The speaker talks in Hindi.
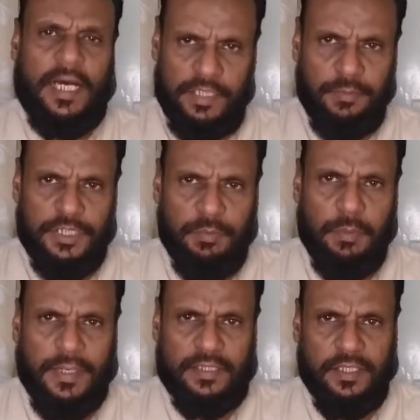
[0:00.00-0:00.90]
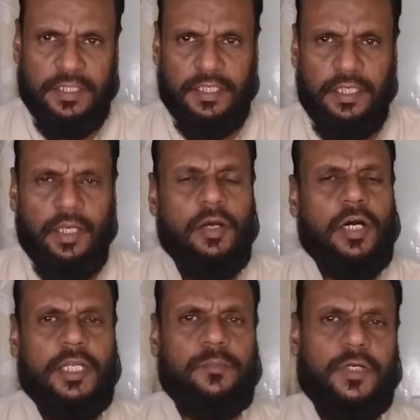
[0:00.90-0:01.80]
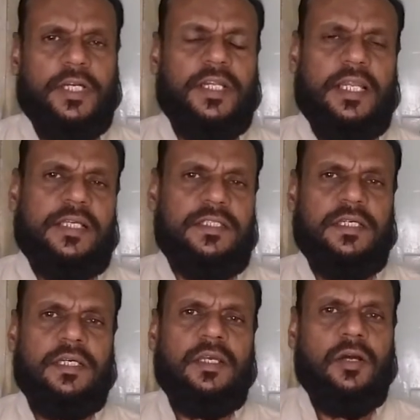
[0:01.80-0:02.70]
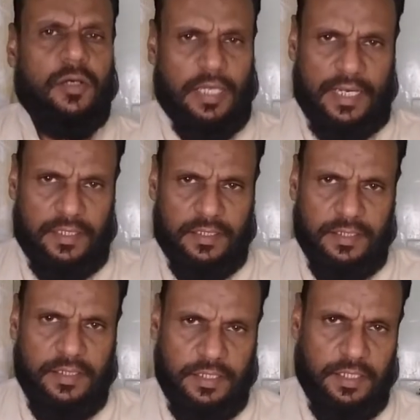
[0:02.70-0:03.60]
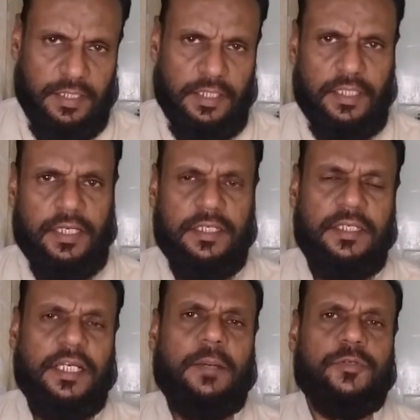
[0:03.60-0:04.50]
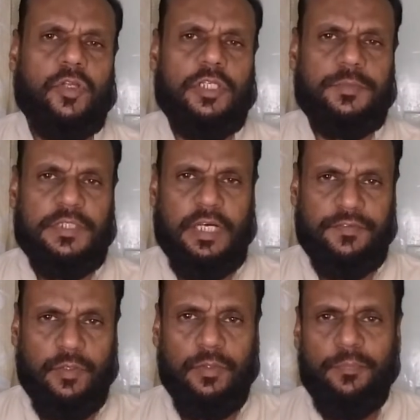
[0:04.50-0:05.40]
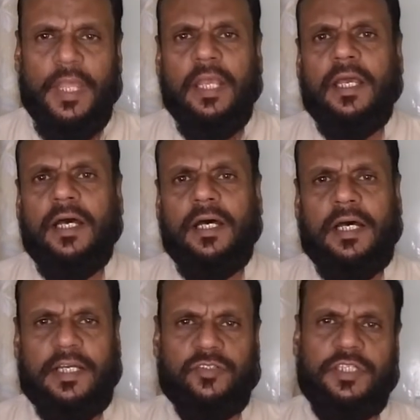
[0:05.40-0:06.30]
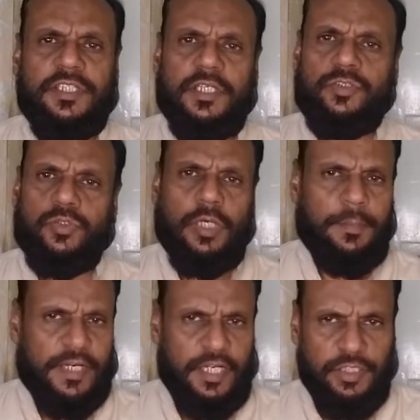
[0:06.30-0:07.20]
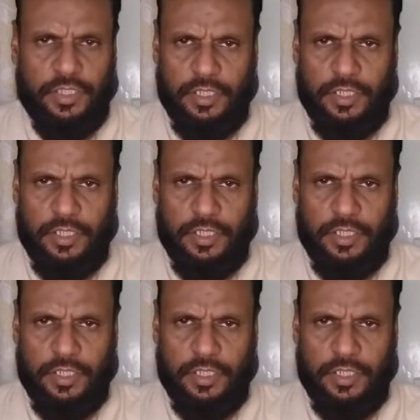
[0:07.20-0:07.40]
आज हम इसी पर बात करेंगे और इम्पोर्टेंट क्लास है और आखिर तक देखिएगा ताकि एक आपके नॉलेज में इजाफा हो एक्चुअली ये जो हमारे